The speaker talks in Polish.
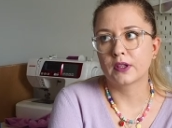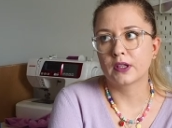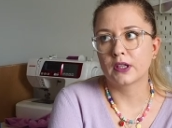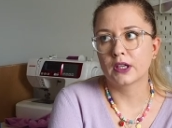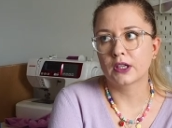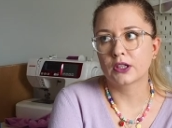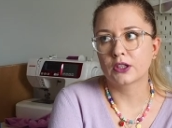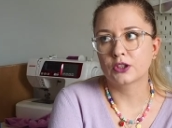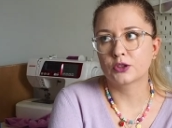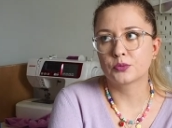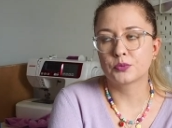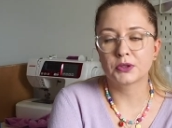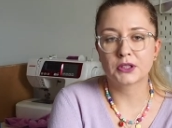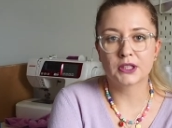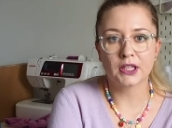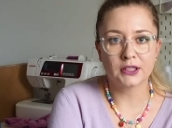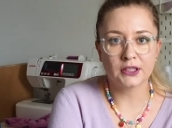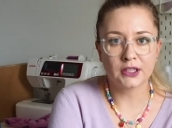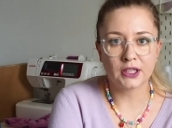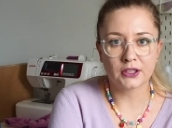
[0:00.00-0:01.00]
jakieś
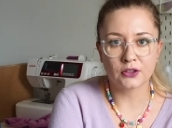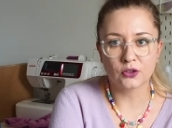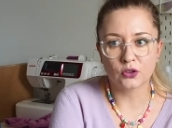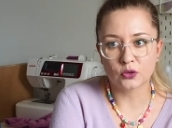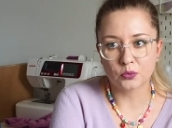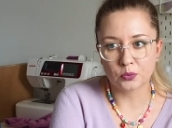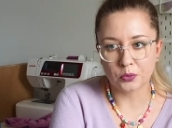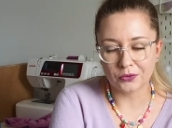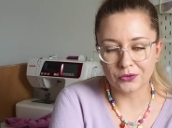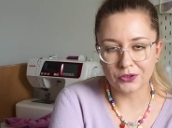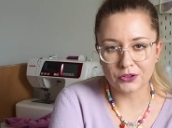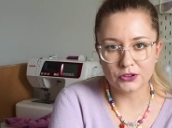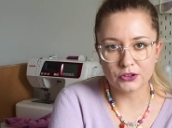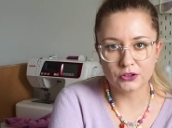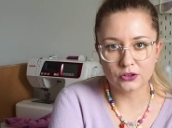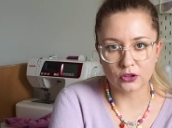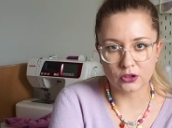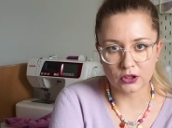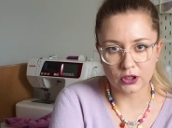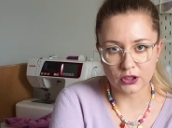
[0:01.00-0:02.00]
pytania i odpowiedzi,
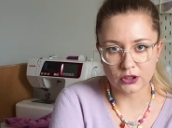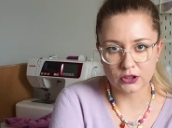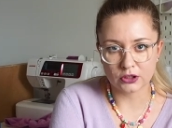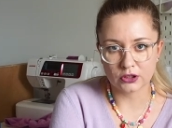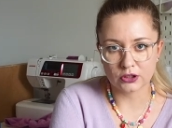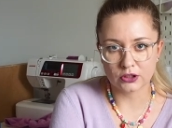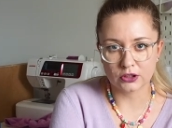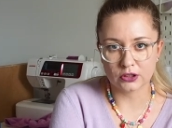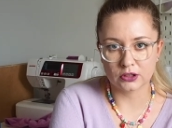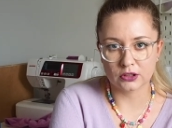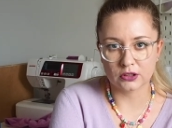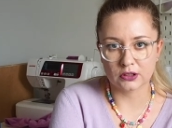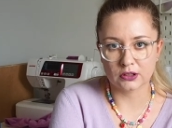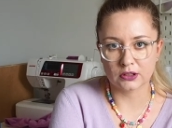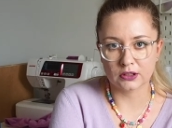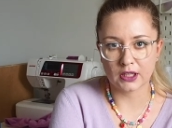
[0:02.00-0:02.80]
to też y,